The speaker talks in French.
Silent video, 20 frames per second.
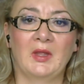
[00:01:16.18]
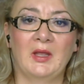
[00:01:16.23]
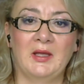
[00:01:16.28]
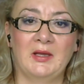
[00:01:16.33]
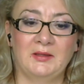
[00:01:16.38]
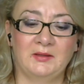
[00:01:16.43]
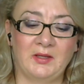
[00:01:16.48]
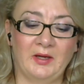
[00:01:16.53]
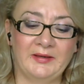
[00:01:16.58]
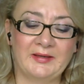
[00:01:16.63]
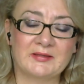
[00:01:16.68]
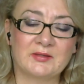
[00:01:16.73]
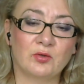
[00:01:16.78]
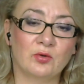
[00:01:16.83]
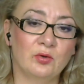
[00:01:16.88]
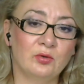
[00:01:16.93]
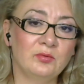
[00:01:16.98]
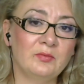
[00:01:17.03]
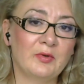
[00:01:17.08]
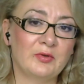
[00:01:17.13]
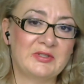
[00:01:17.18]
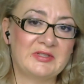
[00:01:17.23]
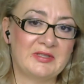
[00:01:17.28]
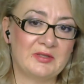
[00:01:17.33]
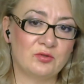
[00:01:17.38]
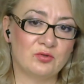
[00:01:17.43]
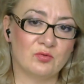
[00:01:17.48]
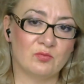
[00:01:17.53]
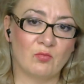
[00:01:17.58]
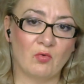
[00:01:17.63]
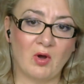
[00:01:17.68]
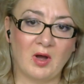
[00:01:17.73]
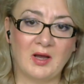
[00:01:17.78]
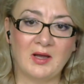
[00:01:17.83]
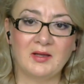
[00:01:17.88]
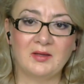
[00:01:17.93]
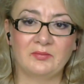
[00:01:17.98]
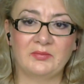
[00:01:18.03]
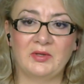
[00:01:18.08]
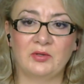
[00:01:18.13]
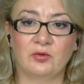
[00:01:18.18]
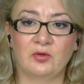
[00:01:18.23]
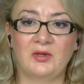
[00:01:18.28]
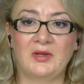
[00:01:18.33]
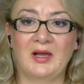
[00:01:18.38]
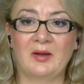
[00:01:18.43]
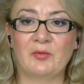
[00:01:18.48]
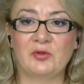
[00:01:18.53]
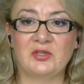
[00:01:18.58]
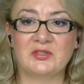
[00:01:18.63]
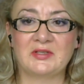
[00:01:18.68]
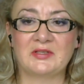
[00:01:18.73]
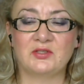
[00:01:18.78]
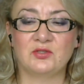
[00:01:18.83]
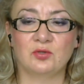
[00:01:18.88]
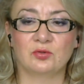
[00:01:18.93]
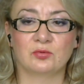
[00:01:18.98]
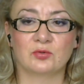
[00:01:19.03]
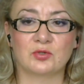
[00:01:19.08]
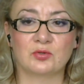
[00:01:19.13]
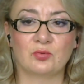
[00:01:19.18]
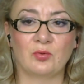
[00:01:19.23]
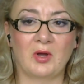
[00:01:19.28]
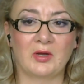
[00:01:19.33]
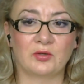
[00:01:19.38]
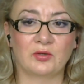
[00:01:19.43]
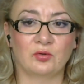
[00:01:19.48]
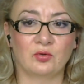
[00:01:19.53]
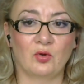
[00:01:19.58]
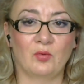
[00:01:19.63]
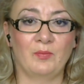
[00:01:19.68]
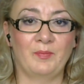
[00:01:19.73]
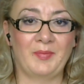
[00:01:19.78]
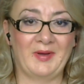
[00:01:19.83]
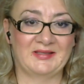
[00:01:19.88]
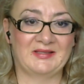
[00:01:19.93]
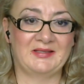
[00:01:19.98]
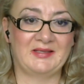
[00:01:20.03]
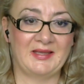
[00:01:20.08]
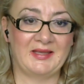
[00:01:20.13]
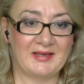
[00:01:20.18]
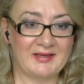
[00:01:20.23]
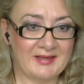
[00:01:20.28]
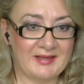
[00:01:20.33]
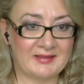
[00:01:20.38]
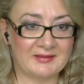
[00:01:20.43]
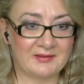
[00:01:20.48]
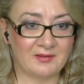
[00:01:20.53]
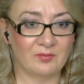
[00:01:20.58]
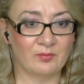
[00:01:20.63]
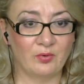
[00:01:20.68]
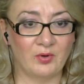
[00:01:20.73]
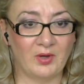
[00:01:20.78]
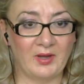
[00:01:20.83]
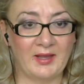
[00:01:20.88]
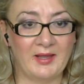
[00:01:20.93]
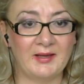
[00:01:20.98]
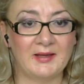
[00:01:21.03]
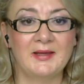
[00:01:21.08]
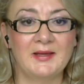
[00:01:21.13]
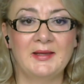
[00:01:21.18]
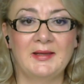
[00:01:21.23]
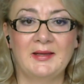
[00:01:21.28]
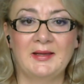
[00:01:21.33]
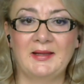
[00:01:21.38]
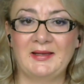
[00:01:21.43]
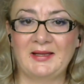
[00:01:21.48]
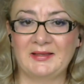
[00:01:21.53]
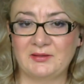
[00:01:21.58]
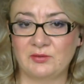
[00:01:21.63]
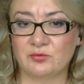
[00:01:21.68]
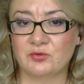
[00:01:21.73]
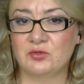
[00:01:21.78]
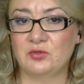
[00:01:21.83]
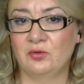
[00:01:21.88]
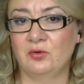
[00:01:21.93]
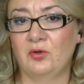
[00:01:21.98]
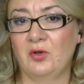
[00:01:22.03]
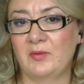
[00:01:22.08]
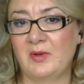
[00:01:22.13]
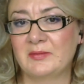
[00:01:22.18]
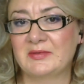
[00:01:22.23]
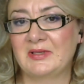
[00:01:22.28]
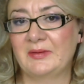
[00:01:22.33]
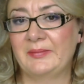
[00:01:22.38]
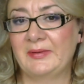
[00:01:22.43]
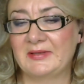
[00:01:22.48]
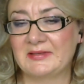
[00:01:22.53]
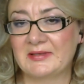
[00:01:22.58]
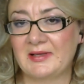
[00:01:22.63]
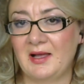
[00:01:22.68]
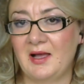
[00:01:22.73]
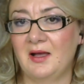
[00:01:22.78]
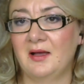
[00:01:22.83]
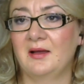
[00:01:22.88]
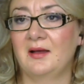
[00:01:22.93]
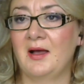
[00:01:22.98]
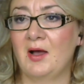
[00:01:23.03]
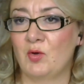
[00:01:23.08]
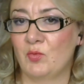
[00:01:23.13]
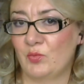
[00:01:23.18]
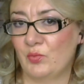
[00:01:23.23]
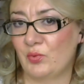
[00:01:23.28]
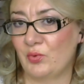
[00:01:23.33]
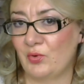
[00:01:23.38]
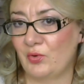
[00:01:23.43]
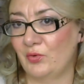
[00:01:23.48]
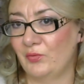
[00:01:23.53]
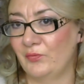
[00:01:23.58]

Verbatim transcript: Dans la seconde moitié du mois, bien que l'harmonisation ne soit que partielle et temporaire, la tension quand même s'apaisera un peu.